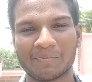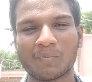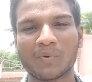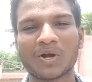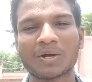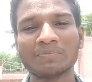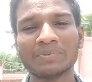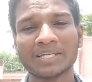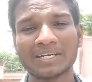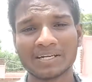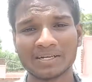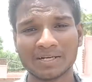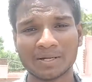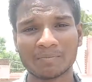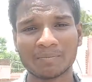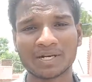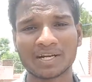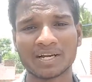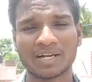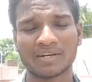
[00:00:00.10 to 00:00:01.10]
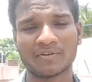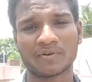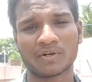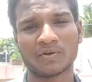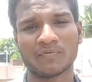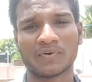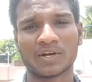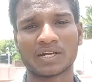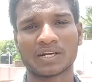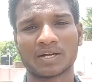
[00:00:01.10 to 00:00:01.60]
முகம் தெரியாத நண்பர்கள்
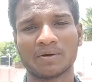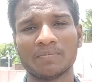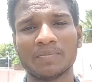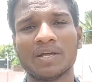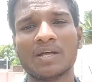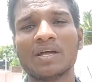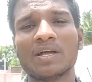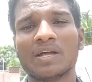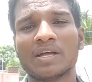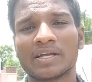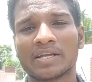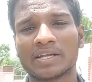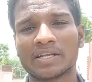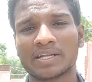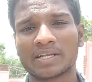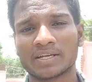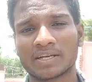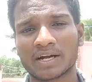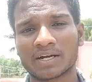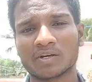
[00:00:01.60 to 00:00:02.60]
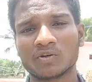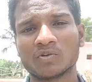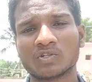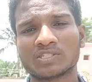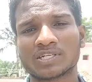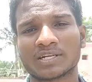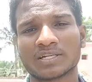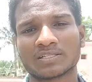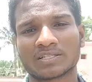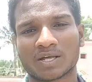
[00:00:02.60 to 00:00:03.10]
அனைவருக்கும் வணக்கம் இன்றைக்கி டக்குனு
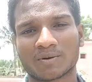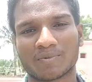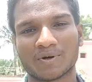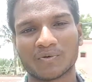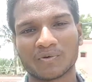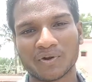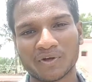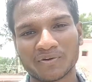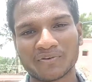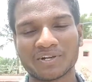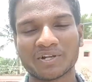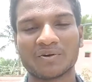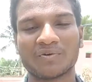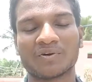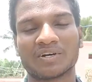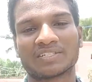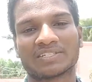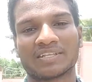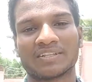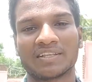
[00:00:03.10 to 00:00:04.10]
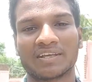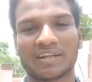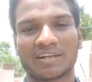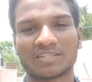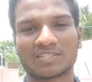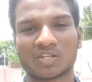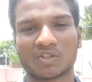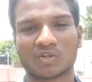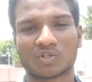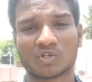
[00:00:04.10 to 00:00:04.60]
ஒரு சேனல் சார்பாக இன்னொரு வீடியோவில் உங்களை
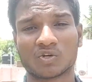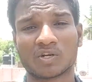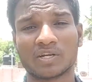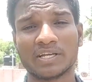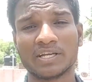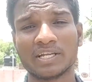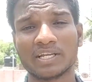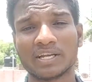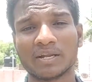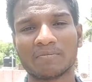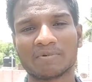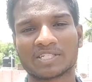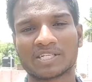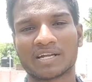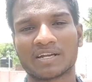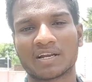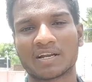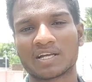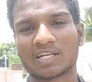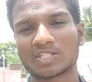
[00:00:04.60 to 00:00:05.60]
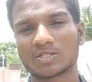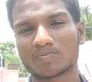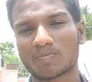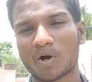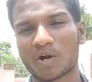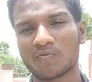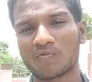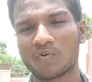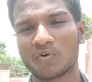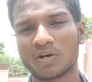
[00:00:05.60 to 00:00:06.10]
சந்திக்கிறதுல சந்தோஷம் இன்றைக்கி நம்ம சேனலில்
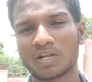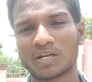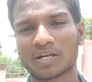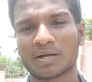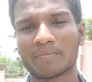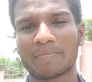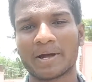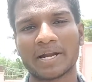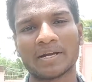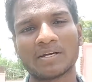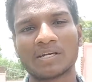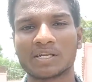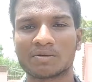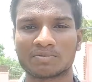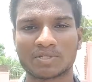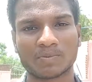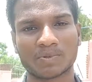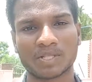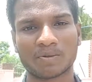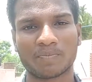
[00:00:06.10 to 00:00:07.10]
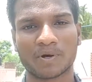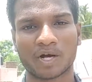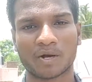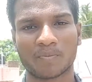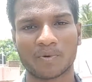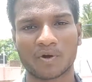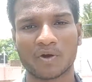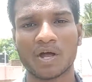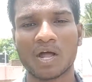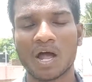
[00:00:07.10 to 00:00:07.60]
ஸ்மார்ட் ஃபோனில் இருக்க பேட்டரி டெப்ஸை பற்றி
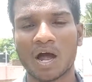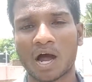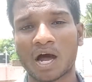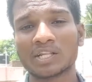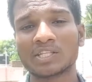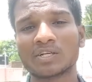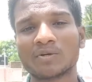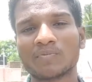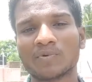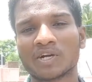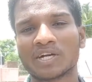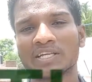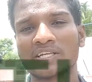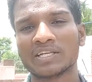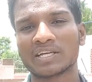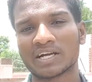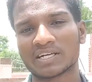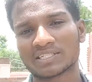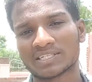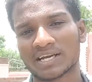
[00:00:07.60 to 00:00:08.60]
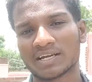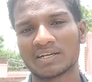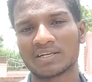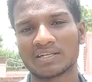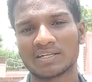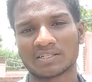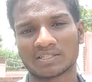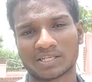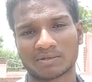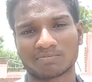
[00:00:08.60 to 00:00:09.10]
பார்க்க போகிறோம் அதுக்கு முன்னாடி எங்கள் சேனல்
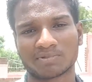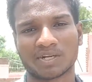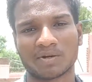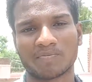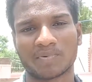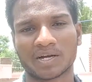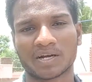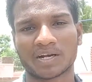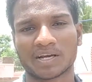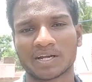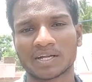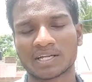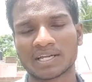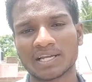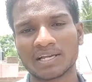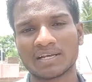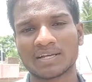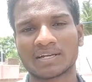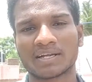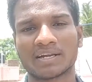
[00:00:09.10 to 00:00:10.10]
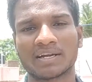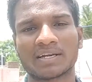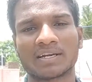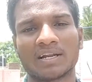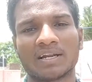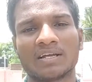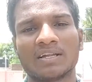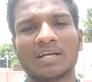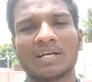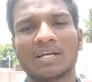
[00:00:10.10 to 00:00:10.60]
நீங்கள் சப்ஸ்கிரைப் பண்ணலன்னா கீழே இருக்க ரெட்
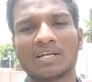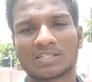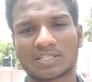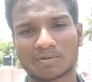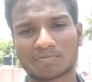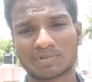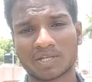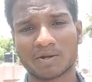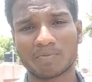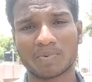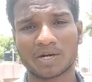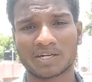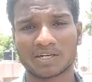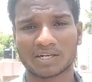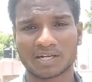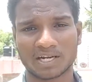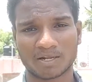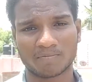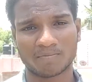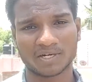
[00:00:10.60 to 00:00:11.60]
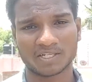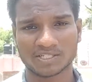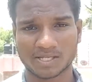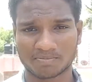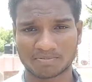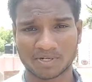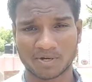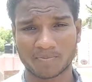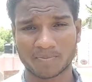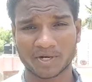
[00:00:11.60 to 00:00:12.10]
கலர் சப்ஸ்கிரைப் பட்டனை கிளிக் பண்ணி
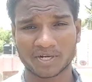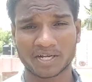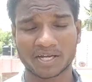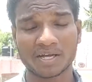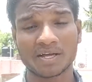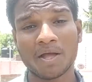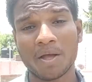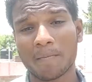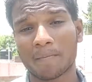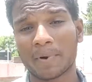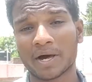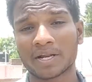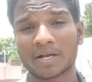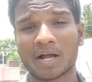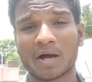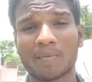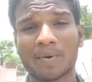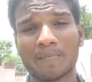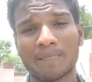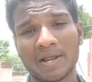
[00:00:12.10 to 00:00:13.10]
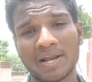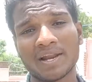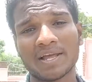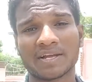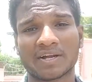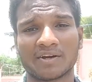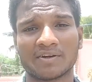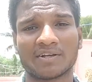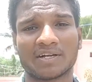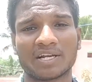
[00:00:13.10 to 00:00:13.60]
சப்ஸ்கிரைப் பண்ணுங்கள் மறக்காமல் பெல்
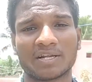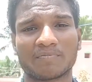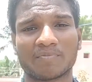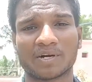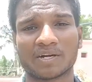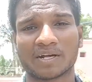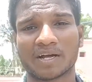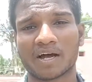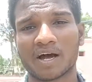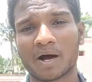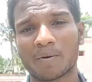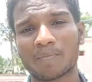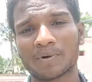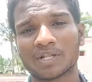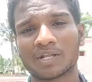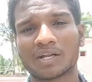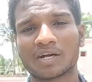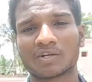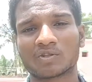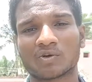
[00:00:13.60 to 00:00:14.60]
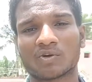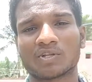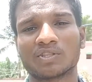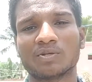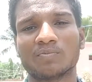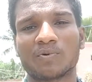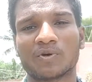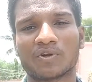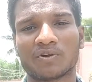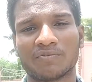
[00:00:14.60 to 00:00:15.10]
ஐக்கானையும் கிளிக் பண்ணுங்கள் அப்போ தான் நாங்கள்
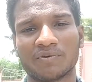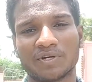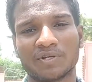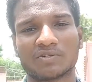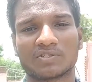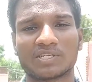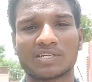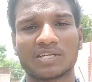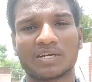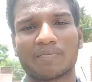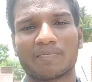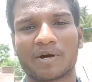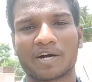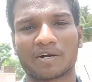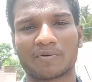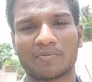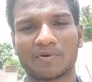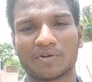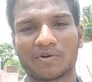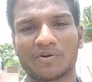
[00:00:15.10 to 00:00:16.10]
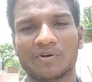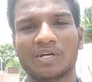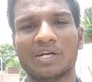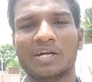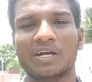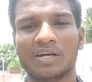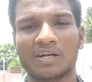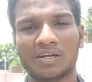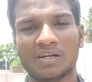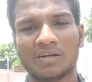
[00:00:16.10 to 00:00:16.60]
தொடர்ந்து போகிற வீடியோஸை நீங்கள் பார்க்க முடியும்
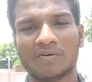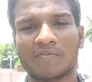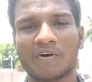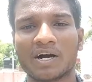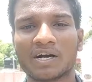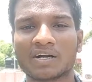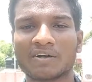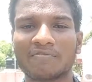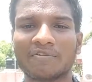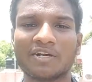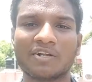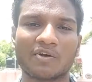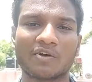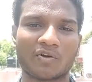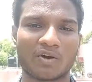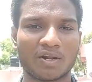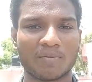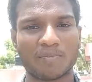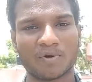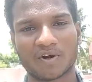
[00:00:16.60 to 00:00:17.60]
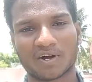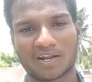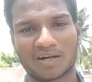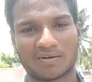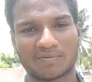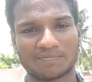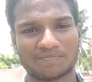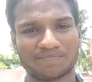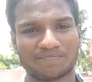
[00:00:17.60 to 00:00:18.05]
வாங்க வீடியோக்குள்ளே போகலாம்